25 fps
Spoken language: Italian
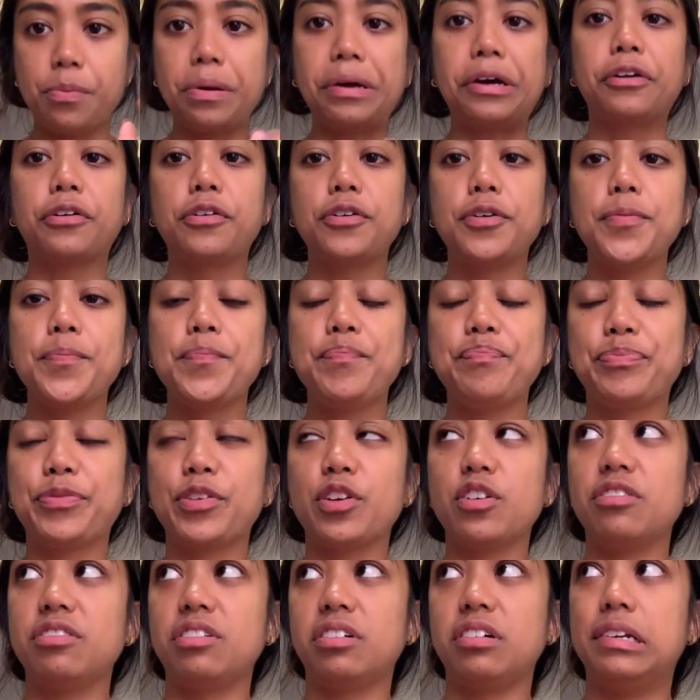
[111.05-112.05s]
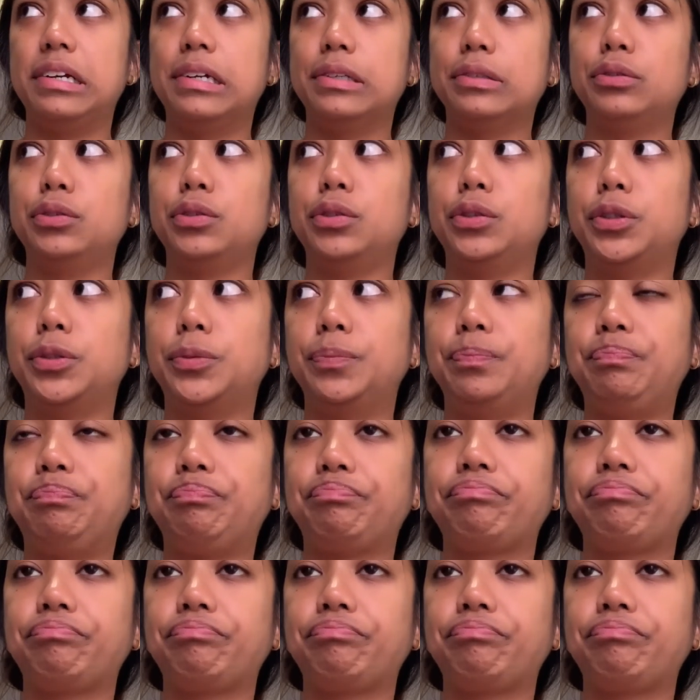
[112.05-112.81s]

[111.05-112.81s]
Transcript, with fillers: Marco ho regalato